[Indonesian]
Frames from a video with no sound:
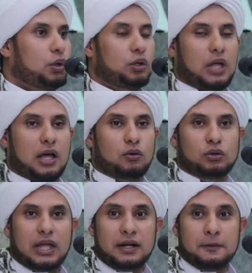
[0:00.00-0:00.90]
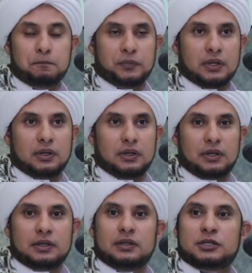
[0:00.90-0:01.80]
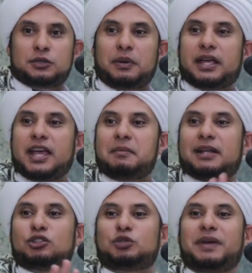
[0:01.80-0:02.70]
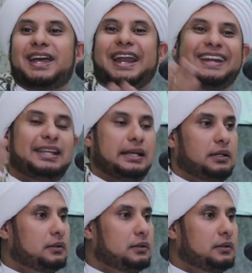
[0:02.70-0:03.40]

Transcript: Ketakutan, sebagian maju, sebagian lari.